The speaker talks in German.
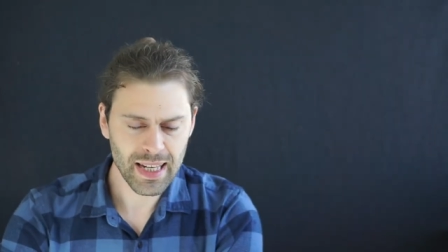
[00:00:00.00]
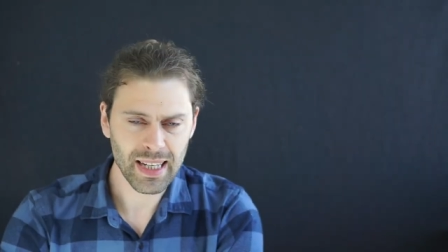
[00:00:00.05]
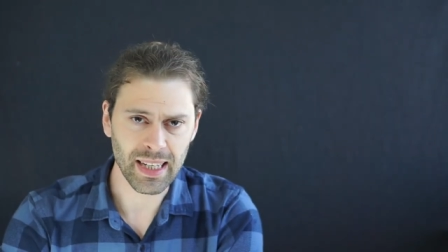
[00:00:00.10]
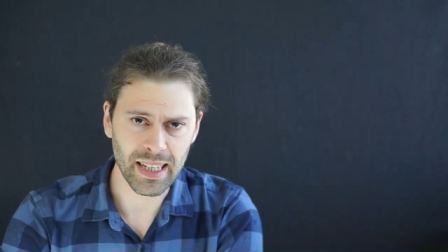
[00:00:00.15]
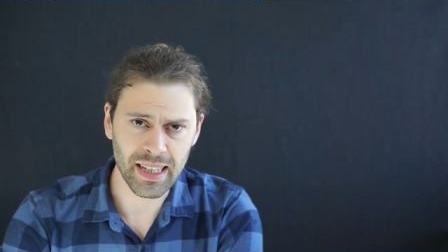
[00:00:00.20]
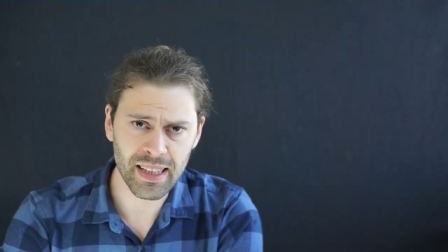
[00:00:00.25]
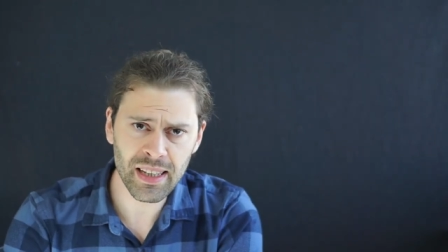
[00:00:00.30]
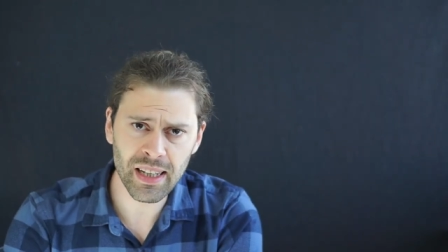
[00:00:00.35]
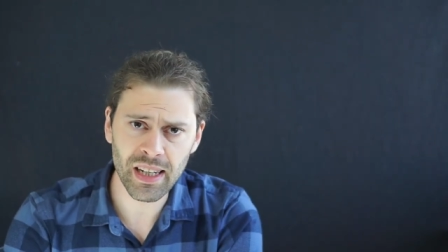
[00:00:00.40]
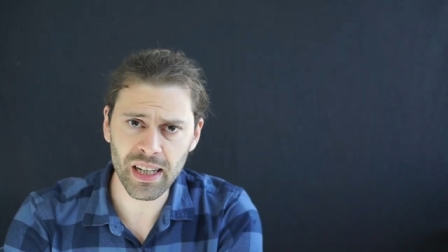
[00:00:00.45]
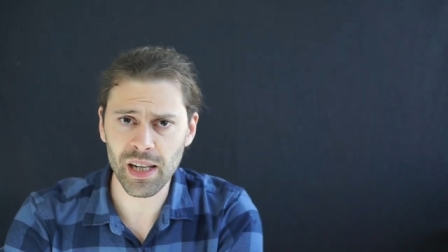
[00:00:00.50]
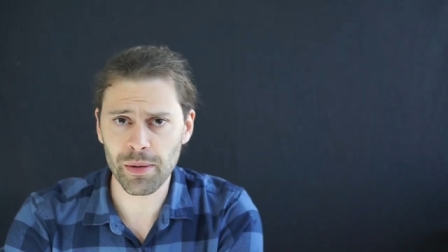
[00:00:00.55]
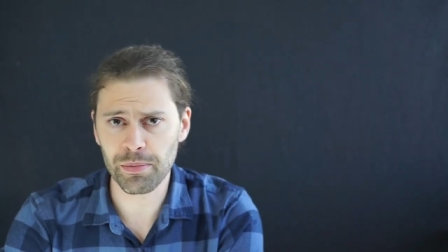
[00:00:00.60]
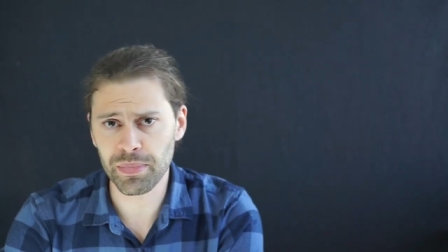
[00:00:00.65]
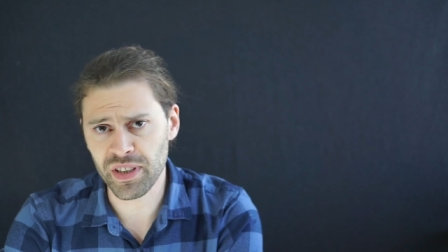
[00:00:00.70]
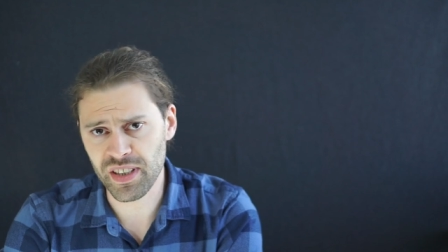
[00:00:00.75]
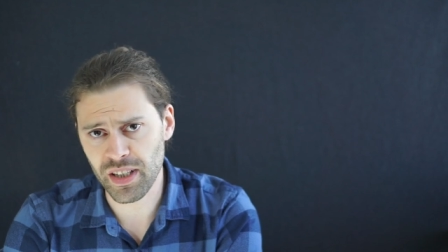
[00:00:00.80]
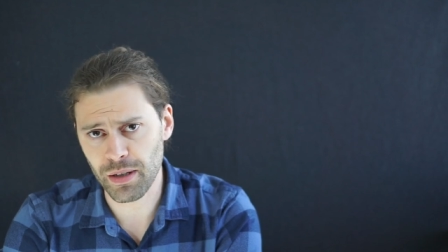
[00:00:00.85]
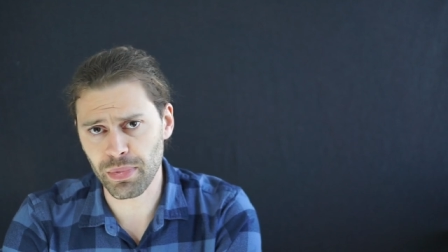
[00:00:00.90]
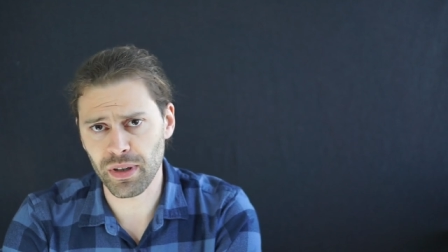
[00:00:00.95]
Innerhalb
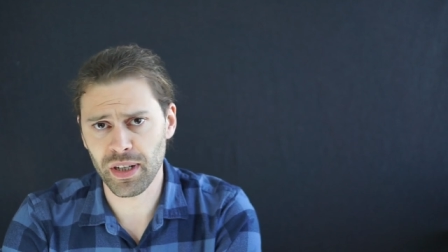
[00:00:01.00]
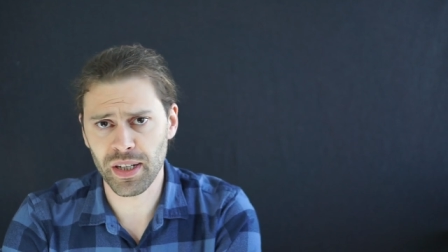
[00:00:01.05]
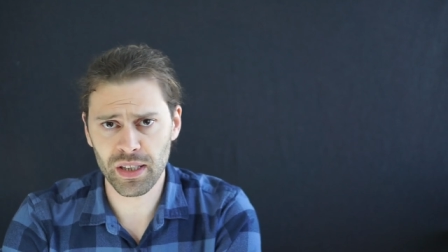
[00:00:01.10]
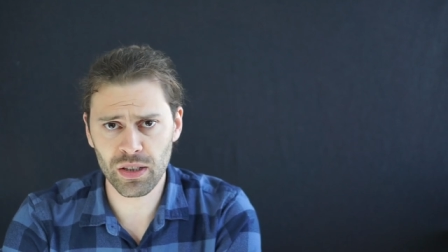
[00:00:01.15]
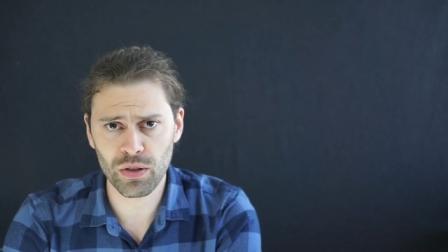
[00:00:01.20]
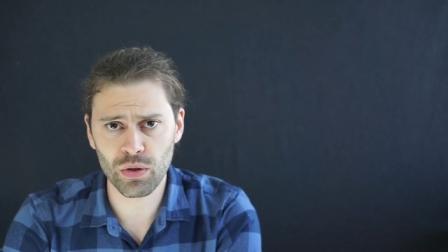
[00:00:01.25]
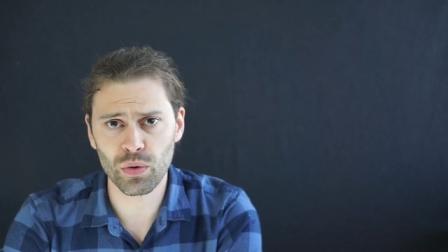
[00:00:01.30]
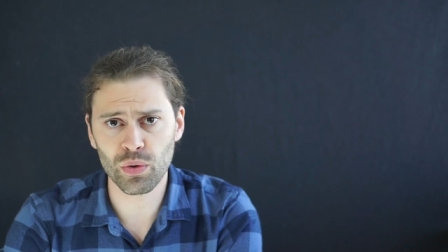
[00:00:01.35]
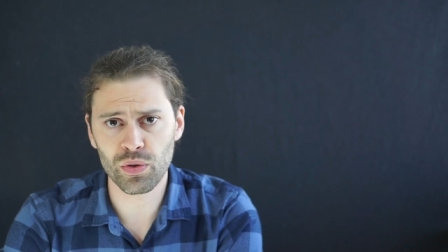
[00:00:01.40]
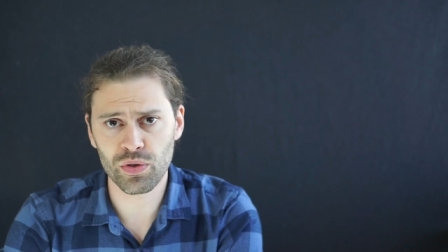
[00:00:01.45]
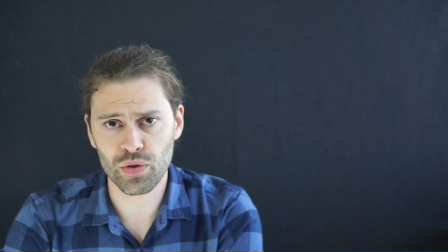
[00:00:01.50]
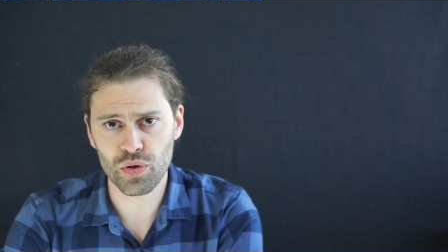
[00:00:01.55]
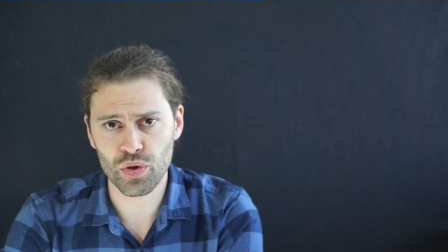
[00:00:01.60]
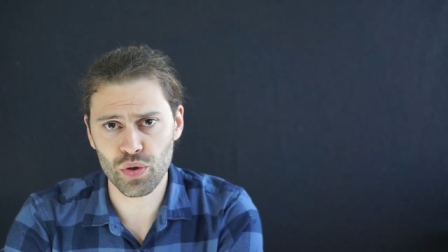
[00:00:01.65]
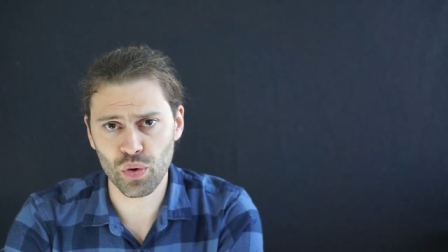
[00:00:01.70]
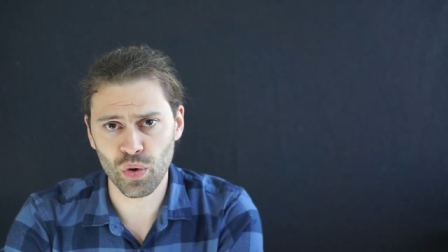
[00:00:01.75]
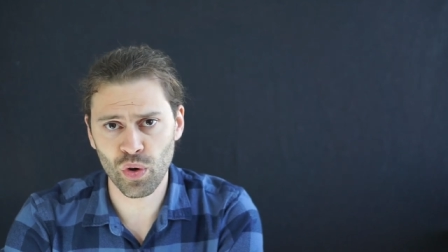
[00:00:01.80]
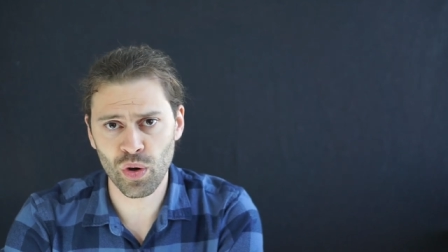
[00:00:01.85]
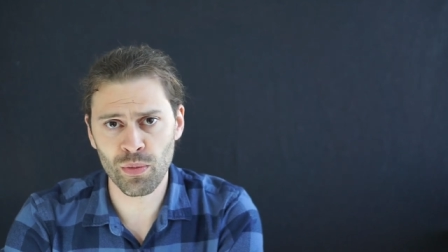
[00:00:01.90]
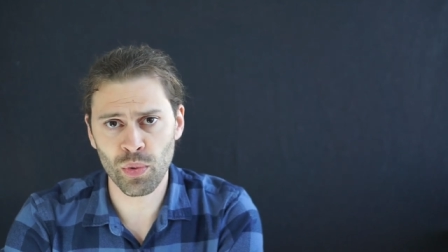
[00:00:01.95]
dieser beiden großen
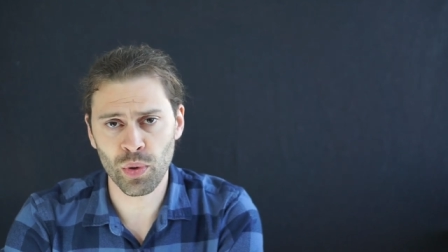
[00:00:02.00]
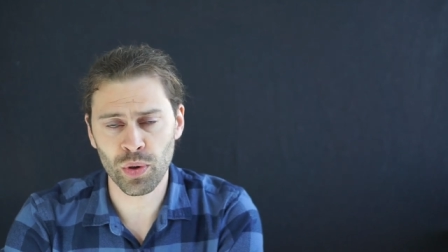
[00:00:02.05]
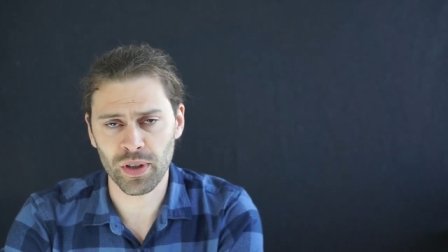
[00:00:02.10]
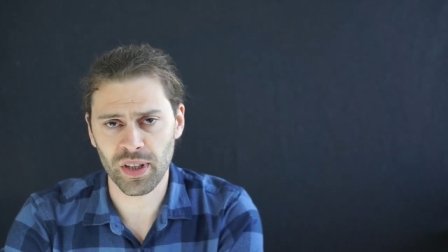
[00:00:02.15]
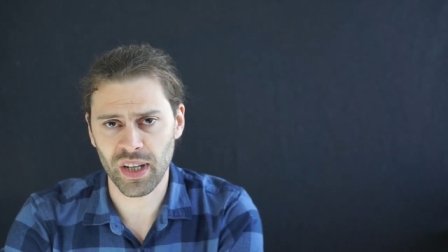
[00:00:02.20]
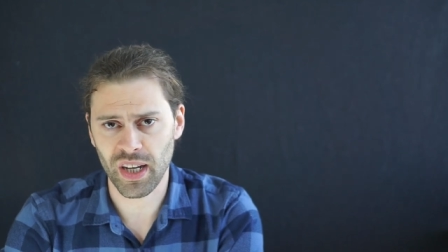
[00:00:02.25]
Strömungen